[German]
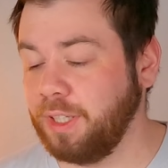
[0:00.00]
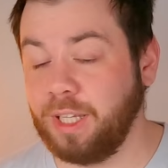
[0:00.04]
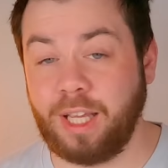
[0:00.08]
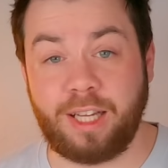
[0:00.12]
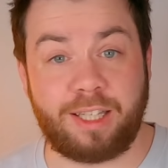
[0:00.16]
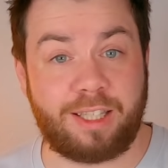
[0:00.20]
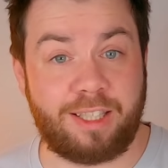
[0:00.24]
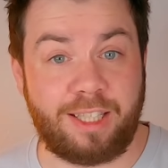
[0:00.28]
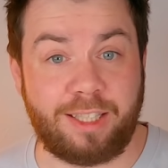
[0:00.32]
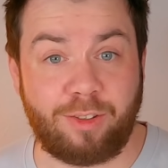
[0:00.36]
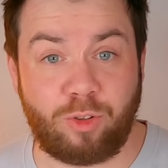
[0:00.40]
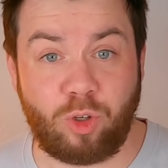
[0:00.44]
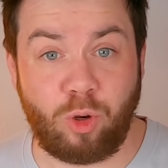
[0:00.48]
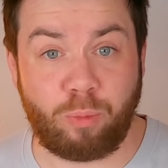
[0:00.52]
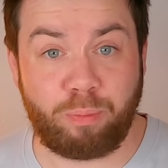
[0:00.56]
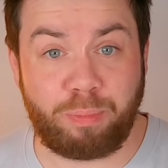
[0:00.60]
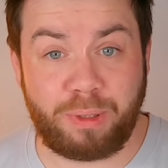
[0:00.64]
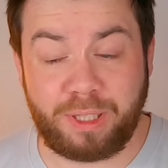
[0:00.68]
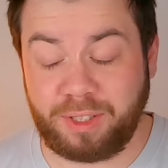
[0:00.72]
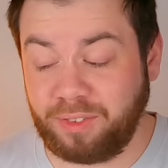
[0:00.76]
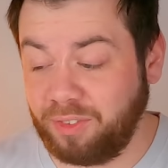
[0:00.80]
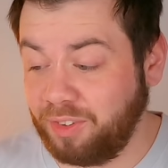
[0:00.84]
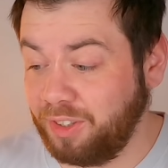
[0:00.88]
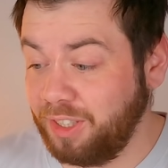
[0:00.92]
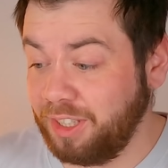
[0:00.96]
Ja, klingt
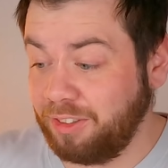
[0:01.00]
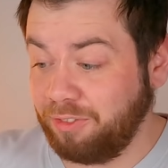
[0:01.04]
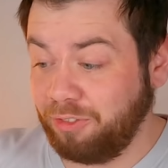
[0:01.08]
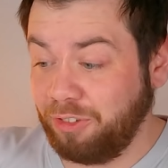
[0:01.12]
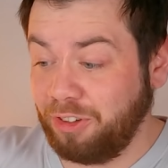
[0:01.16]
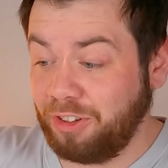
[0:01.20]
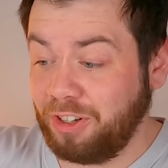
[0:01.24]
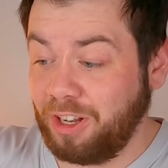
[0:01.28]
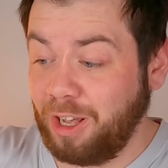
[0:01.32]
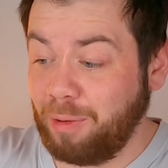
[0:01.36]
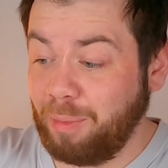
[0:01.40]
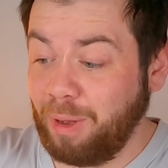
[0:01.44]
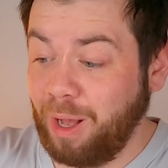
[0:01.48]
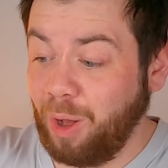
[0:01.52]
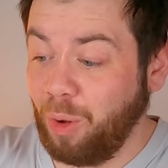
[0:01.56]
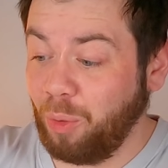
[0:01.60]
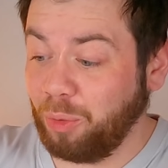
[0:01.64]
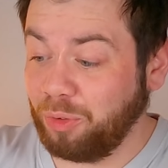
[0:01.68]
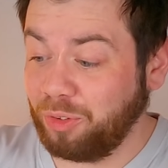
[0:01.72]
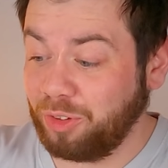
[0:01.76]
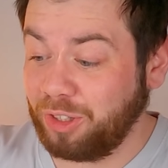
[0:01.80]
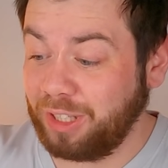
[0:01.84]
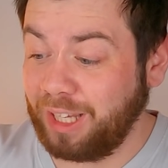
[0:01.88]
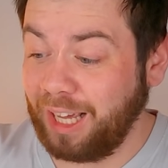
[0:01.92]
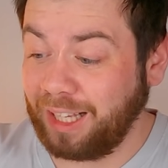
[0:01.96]
kompliziert, wird aber
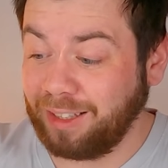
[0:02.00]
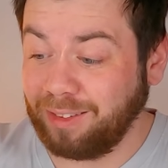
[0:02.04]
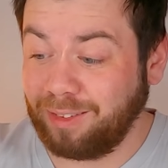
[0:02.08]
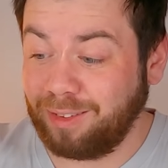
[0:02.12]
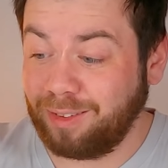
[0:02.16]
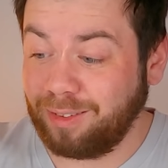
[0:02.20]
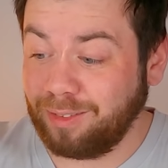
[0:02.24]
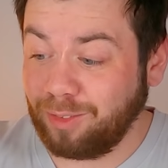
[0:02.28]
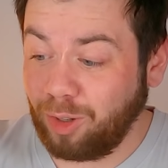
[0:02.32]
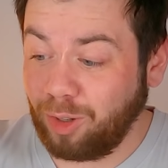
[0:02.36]
aus ganz